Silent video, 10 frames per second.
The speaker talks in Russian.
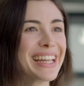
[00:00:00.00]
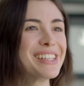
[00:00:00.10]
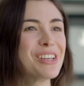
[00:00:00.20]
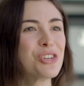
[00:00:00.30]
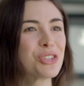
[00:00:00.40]
Я
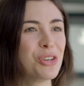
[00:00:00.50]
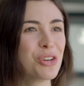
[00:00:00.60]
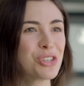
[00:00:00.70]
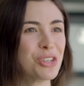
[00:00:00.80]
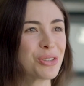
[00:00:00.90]
надеюсь, что
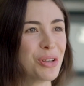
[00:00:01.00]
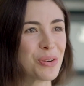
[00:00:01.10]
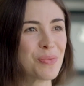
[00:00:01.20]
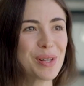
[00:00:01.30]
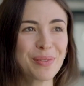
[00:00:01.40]
ее еще никто
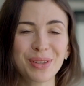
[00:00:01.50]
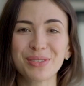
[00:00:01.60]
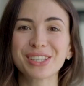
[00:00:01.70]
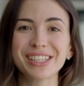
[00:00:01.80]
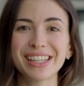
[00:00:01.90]
не купил,
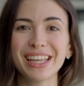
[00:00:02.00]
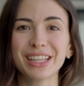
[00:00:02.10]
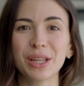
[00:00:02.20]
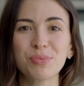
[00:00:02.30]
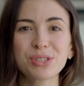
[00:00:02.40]
потому что
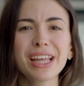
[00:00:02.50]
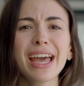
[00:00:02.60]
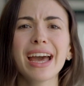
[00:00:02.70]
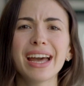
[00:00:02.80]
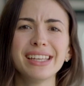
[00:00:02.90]
стоит она
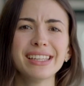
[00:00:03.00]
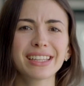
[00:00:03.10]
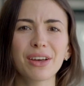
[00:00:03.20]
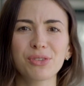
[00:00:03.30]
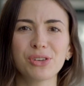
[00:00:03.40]
пустая, они
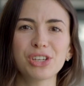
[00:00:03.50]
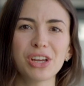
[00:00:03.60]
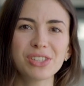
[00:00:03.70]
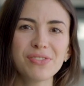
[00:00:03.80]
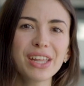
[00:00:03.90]
иногда
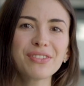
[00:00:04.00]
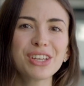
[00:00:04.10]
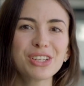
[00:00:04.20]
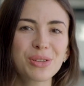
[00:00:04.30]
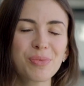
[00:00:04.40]
включают свет в
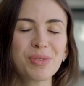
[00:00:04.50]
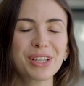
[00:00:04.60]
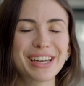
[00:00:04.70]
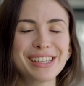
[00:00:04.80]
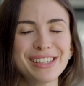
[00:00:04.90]
ней, чтобы
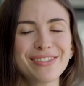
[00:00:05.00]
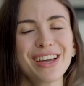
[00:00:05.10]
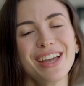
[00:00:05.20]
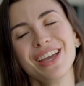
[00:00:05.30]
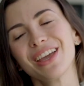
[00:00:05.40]
было красиво
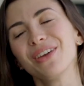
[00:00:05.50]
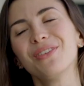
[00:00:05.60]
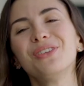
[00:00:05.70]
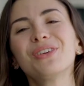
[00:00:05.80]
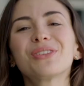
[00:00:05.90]
красиво.
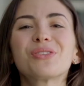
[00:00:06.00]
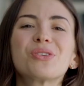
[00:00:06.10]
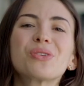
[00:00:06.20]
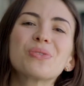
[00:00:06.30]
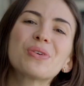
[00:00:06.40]
И у нее
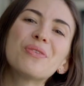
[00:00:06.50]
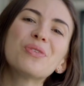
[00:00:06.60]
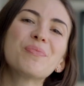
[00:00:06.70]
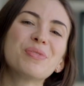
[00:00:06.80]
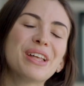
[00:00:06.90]
такой
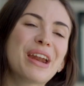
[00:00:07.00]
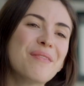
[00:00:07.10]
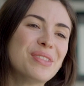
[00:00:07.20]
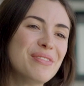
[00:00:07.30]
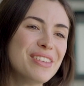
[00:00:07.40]
круговой
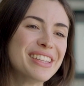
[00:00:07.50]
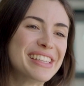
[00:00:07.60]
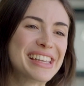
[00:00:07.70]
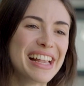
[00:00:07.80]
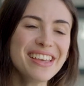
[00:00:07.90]
панорамный вид
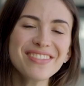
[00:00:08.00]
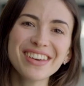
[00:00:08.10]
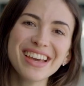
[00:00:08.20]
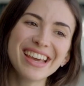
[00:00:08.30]
на залив.